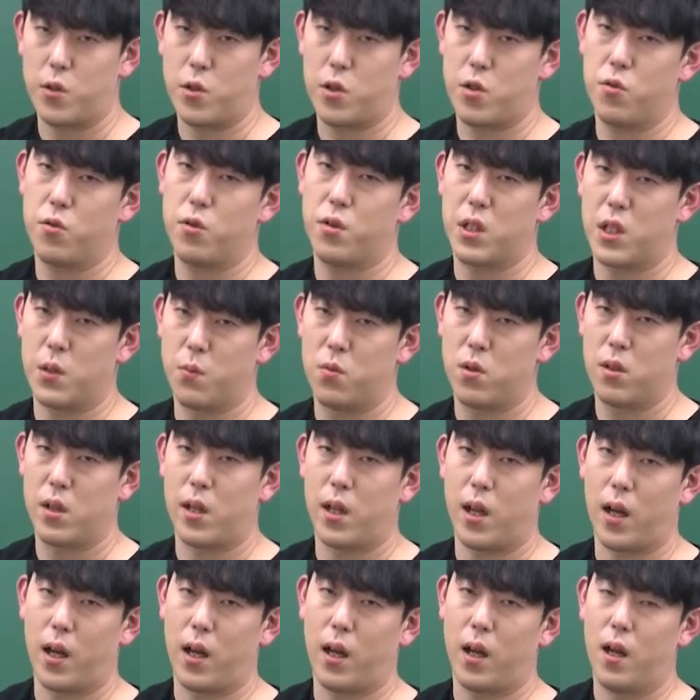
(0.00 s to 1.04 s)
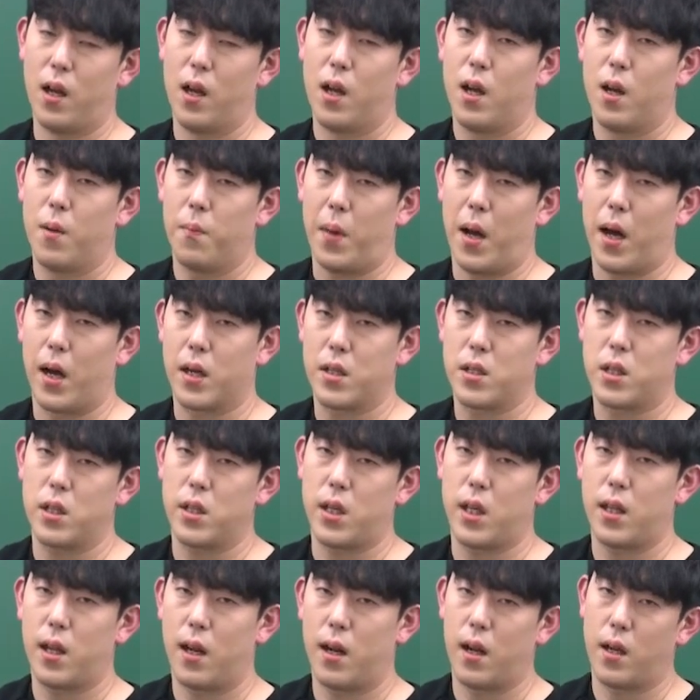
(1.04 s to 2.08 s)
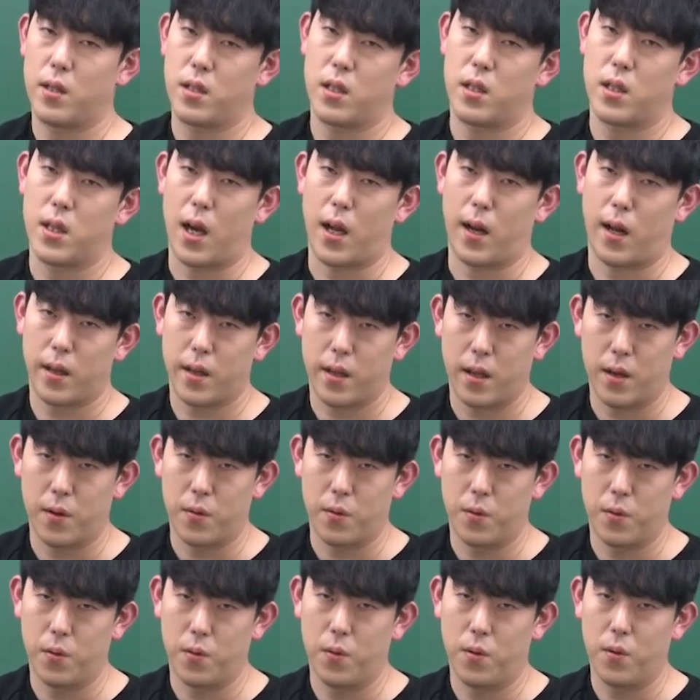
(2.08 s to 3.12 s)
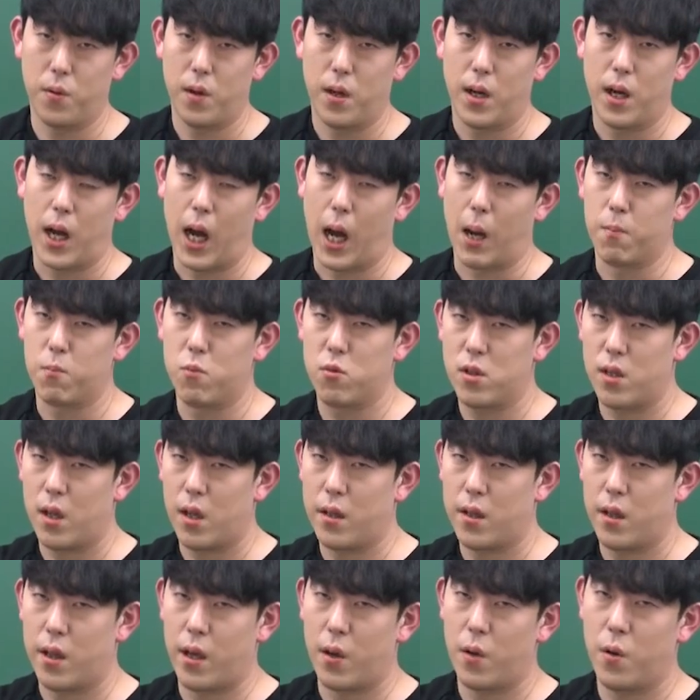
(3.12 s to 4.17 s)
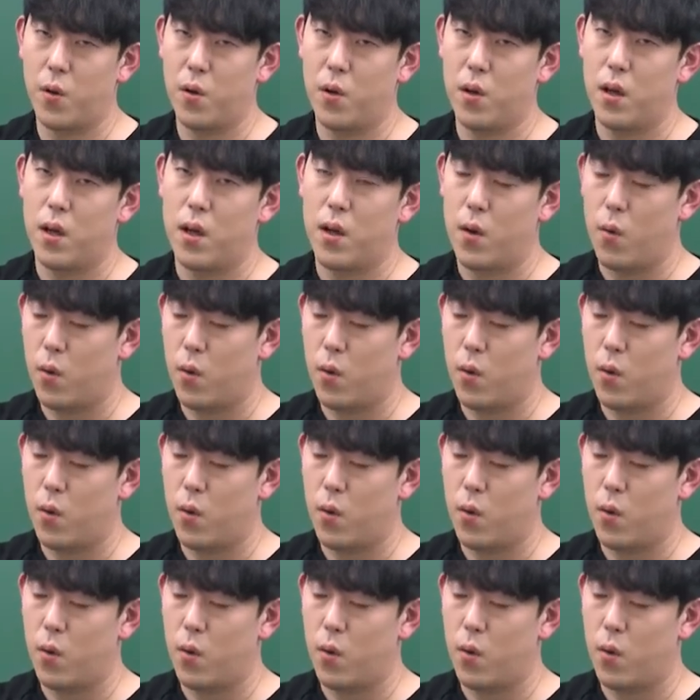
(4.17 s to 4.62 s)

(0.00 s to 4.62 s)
쉬운 지문이나 방식이 달라지지 않았다고 안문단 내용